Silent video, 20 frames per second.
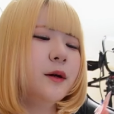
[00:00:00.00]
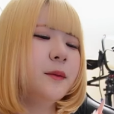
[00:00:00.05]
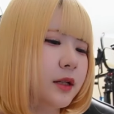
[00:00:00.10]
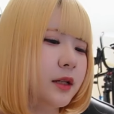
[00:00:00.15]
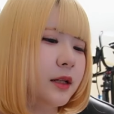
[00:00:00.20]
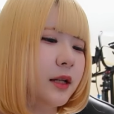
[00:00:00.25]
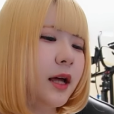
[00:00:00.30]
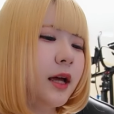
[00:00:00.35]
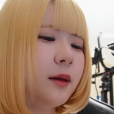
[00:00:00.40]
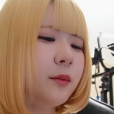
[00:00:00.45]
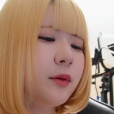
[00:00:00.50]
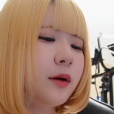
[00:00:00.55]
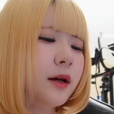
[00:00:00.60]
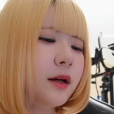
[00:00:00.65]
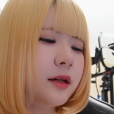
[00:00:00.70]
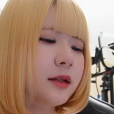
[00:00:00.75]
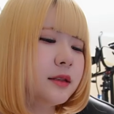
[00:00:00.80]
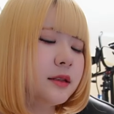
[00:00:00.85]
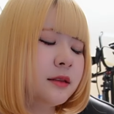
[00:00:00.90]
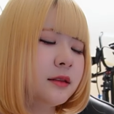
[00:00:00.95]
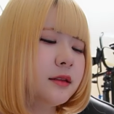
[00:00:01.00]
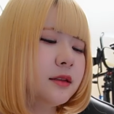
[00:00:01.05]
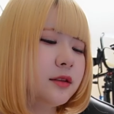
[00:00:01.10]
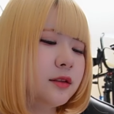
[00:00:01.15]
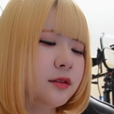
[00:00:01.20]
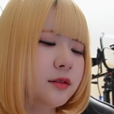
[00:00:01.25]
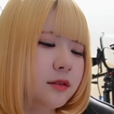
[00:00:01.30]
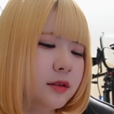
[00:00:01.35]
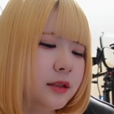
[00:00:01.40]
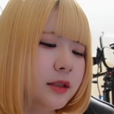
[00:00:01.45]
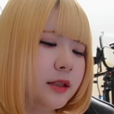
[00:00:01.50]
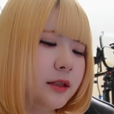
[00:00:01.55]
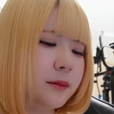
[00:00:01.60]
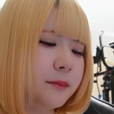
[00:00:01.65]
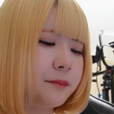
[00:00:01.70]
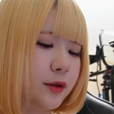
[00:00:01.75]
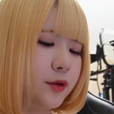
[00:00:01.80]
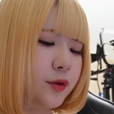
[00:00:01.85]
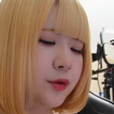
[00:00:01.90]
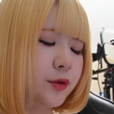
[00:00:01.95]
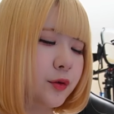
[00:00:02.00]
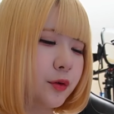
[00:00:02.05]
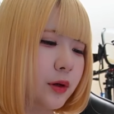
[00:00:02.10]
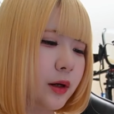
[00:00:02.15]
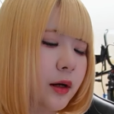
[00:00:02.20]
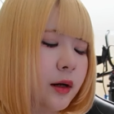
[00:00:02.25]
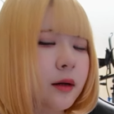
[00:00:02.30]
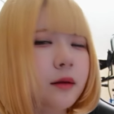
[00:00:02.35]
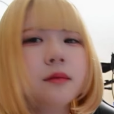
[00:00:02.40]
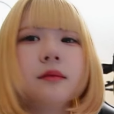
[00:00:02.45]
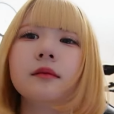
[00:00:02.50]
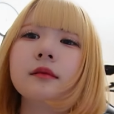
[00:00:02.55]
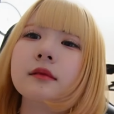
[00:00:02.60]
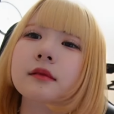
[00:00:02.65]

ね、ライブ配信中に言うのが